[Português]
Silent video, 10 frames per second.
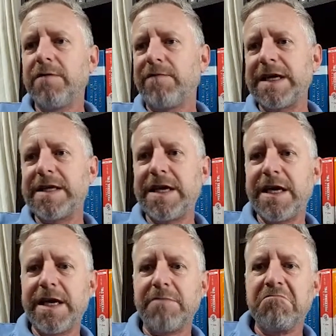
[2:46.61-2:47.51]
vai
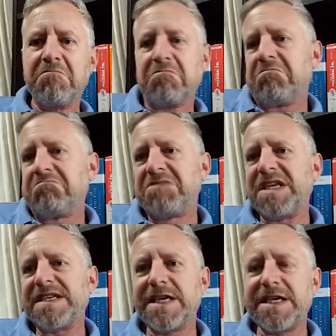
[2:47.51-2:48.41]
ter
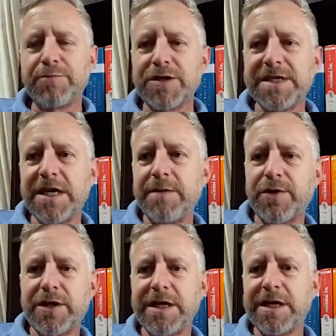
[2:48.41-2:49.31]
16% de
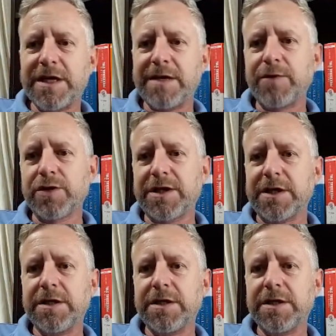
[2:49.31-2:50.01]
proteína bruta,